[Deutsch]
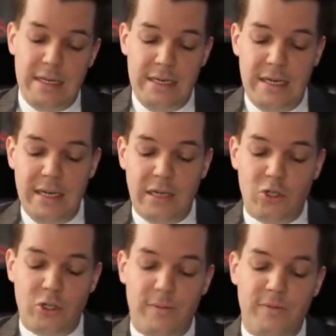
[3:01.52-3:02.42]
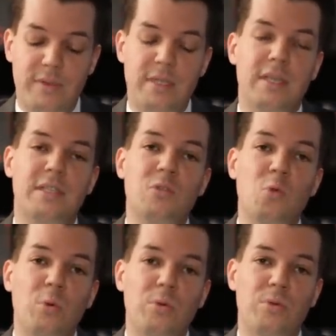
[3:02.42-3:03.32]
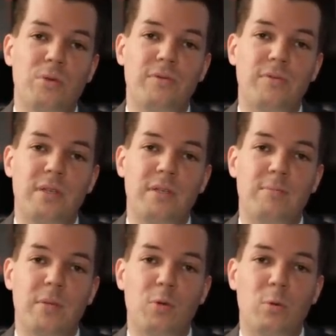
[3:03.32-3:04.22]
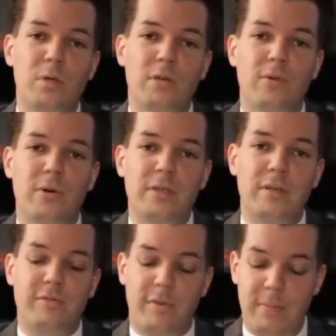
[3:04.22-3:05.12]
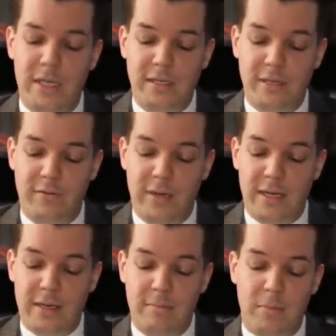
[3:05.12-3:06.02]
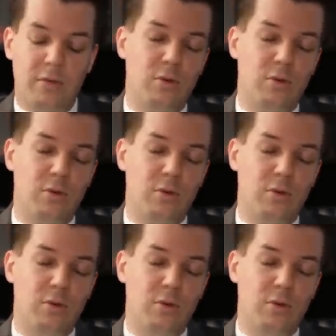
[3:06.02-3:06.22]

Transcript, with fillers: die Lehre stopfen sie jetzt notdürftig mit hohlgewordenen Familienwerten, mit